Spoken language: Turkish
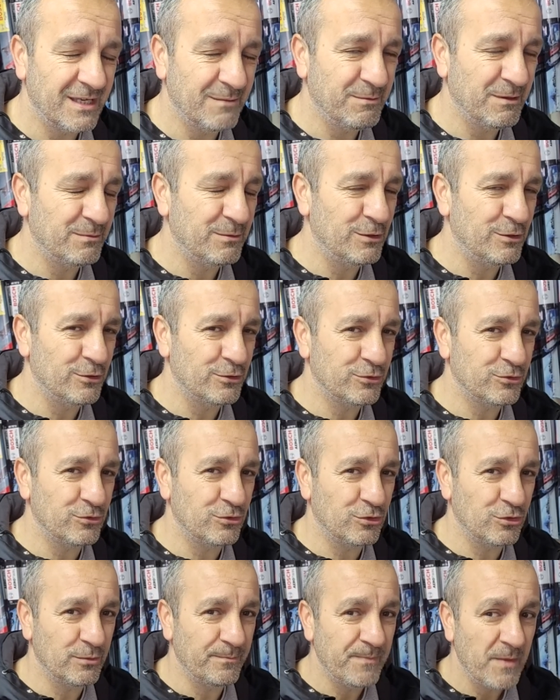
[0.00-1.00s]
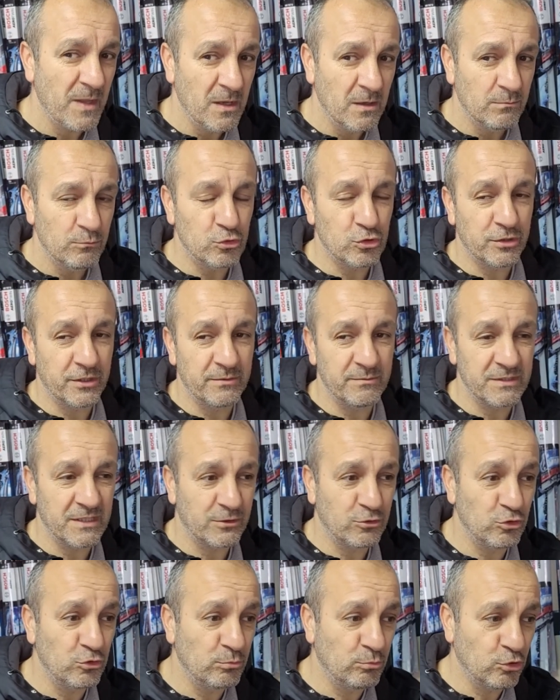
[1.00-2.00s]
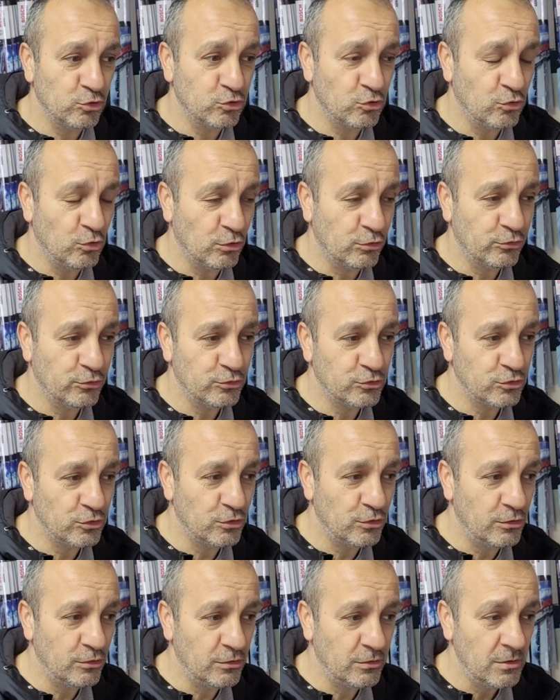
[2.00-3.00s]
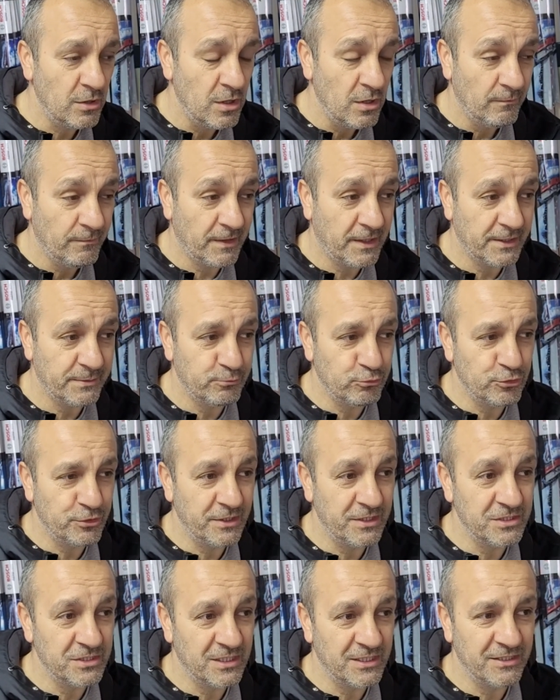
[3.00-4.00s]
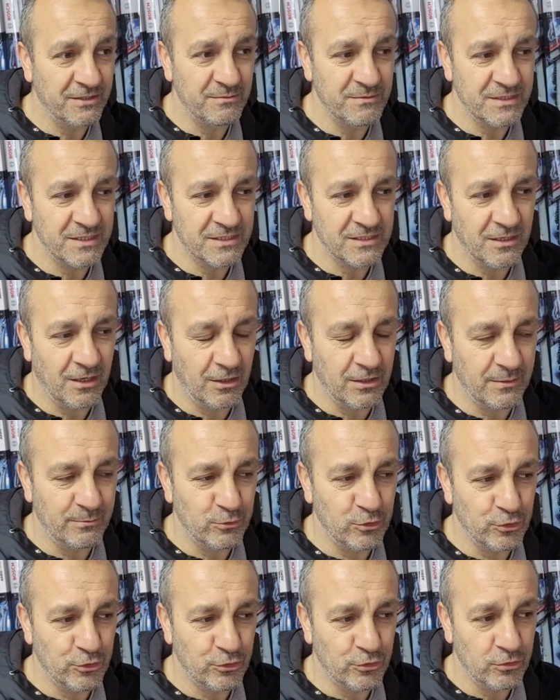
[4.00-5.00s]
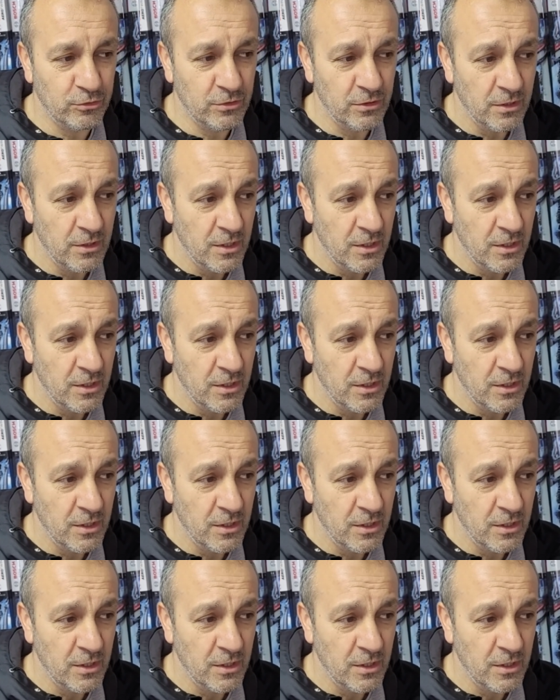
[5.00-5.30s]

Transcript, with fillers: yapabiliyoruz. Çünkü müşterimiz akünün bozuk olduğunu söylüyor. Fakat burada incelediğimizde sağlam görünüyor.